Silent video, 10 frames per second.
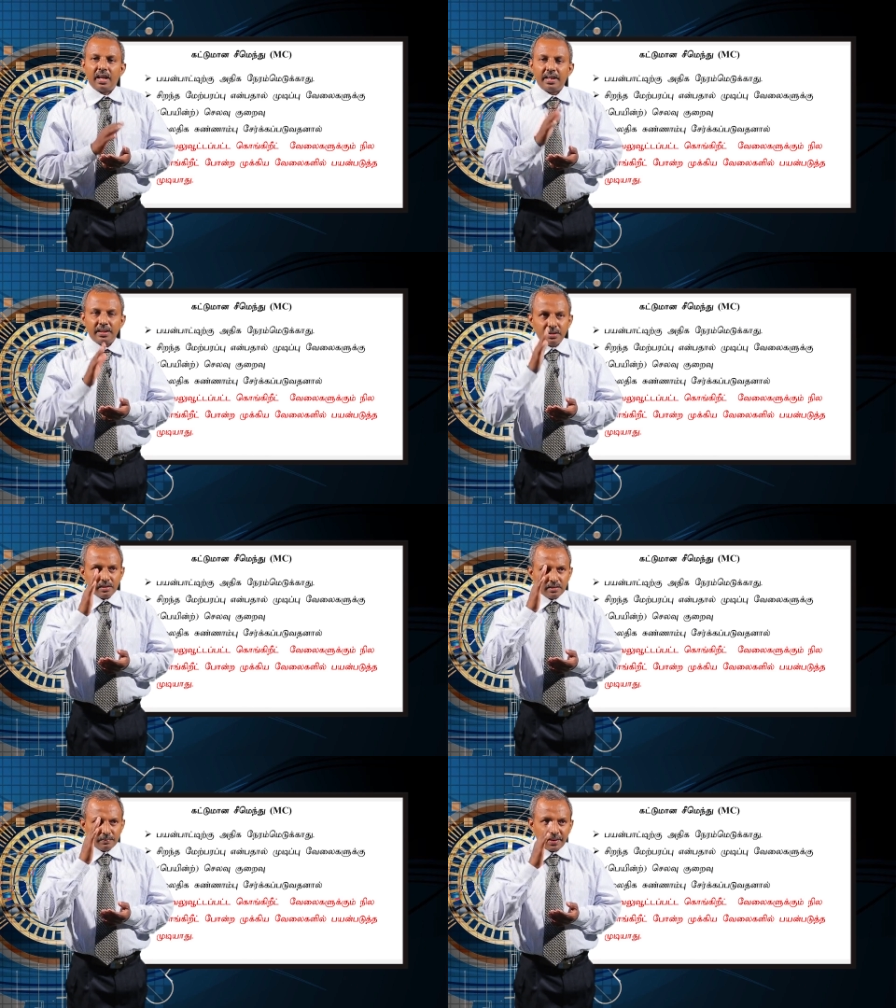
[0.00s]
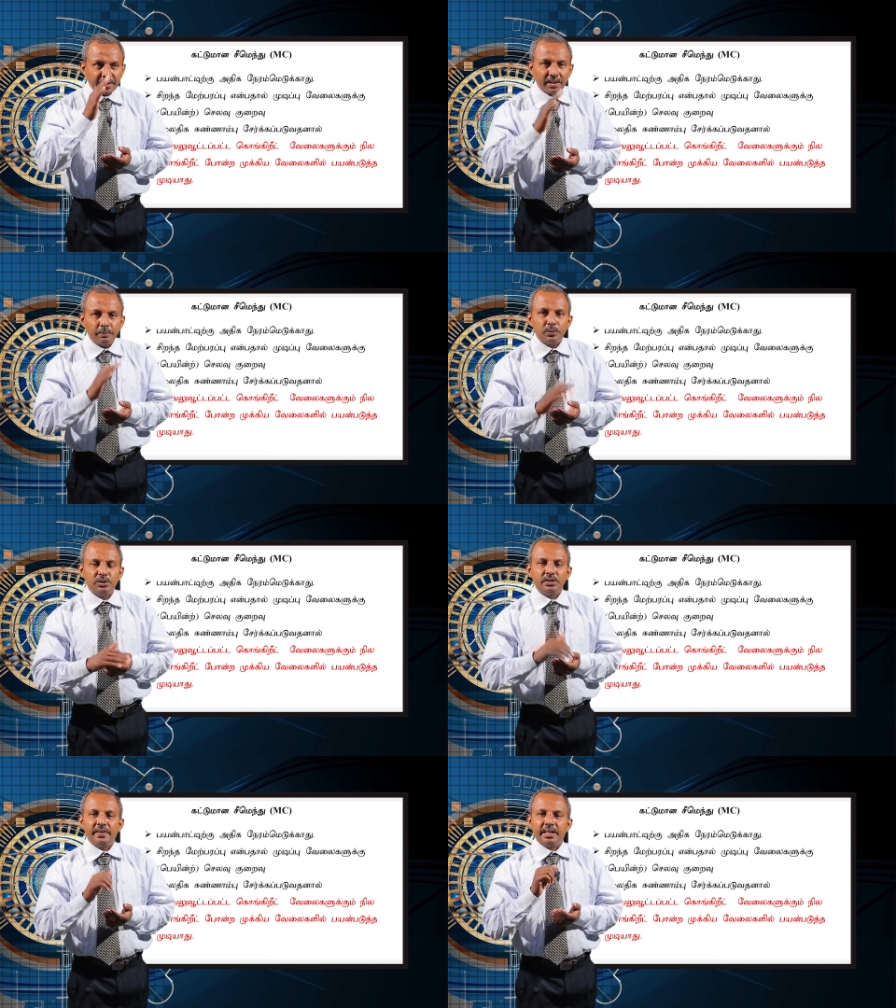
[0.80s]
அல்லது
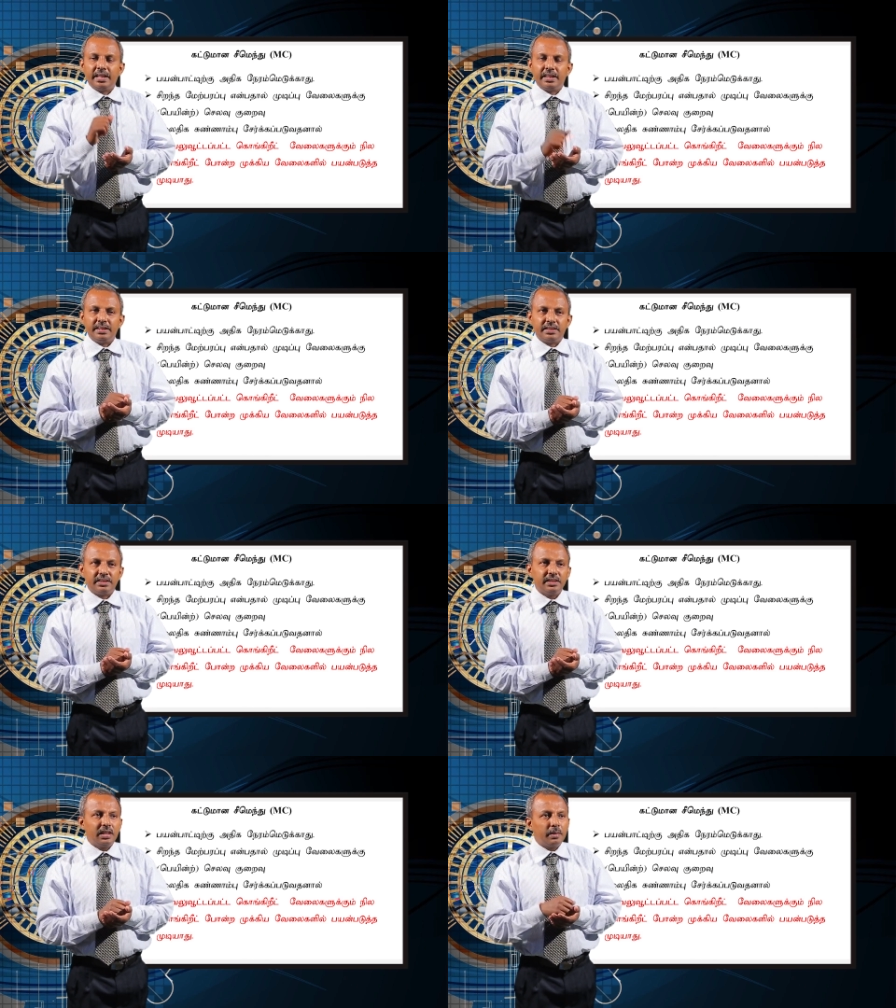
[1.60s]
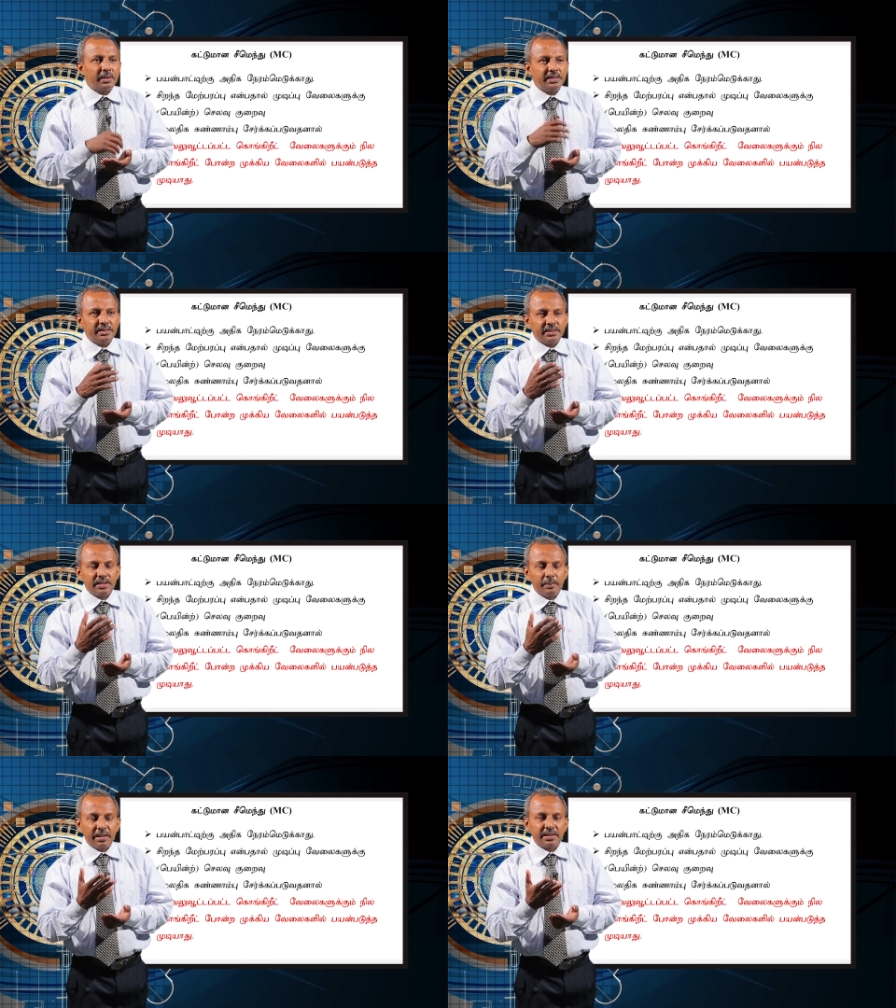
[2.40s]
வர்ணப்பூச்சி வேலைகளுக்கு எமது
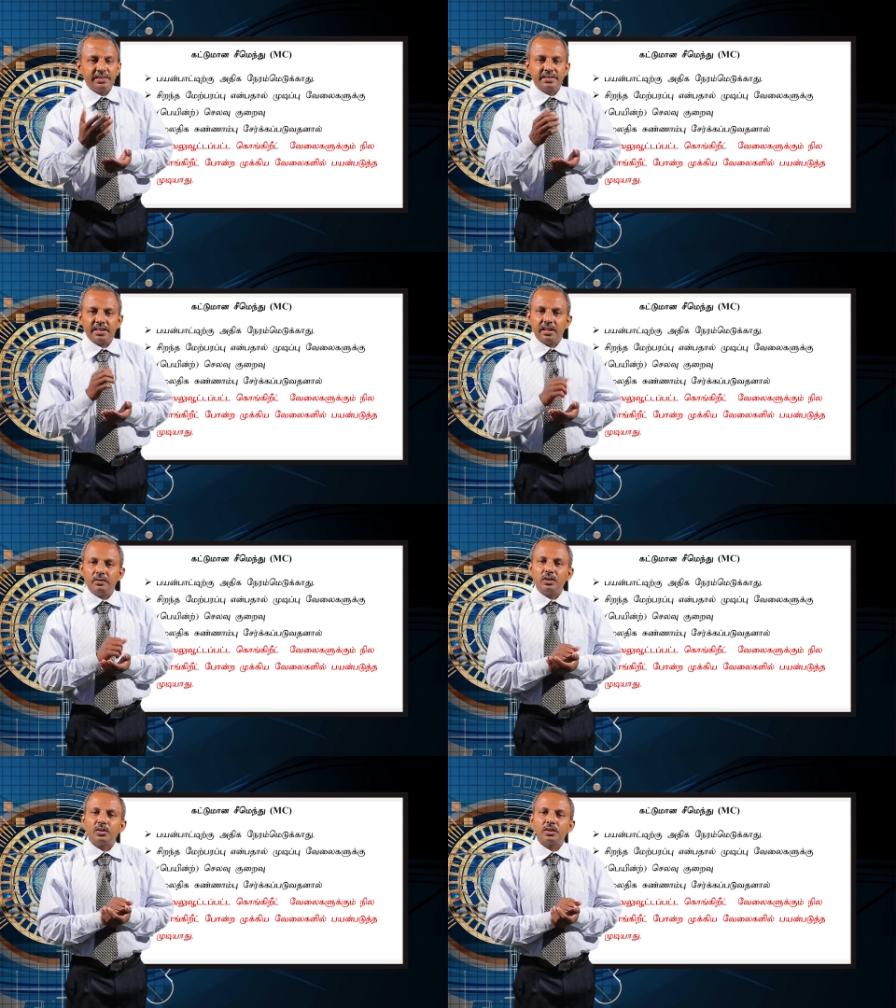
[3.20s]
எமக்கு செலவு